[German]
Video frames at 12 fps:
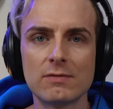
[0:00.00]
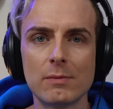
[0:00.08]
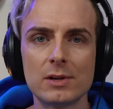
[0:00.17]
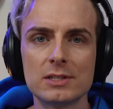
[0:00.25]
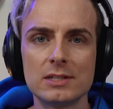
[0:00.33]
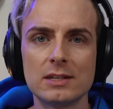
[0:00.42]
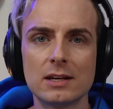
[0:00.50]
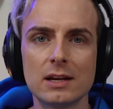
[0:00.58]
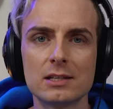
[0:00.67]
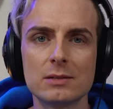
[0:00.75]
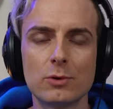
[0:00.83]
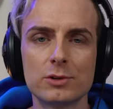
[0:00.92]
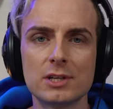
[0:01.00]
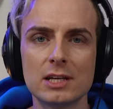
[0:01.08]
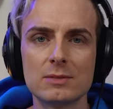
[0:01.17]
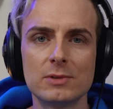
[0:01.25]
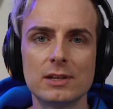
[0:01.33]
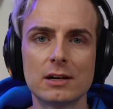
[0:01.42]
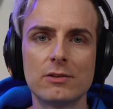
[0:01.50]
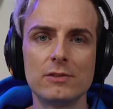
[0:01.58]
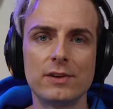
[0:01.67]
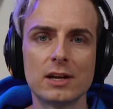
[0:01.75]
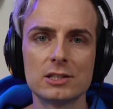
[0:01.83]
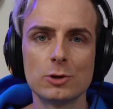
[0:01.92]
weil man sich den ganzen Prozess mit der
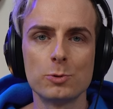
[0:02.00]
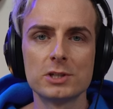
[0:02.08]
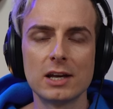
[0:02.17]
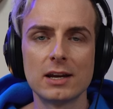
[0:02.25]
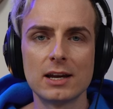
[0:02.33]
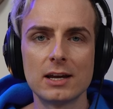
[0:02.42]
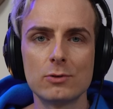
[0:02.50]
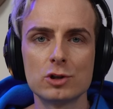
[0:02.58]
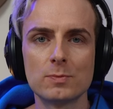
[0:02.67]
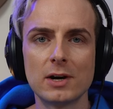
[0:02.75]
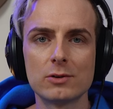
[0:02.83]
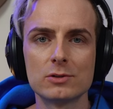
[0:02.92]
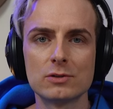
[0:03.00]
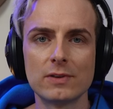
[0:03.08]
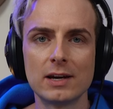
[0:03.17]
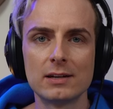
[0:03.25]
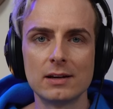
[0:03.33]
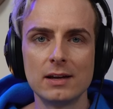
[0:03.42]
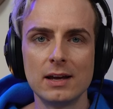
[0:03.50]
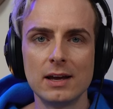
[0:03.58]
Qualifikationsanerkennung spart und so weiter.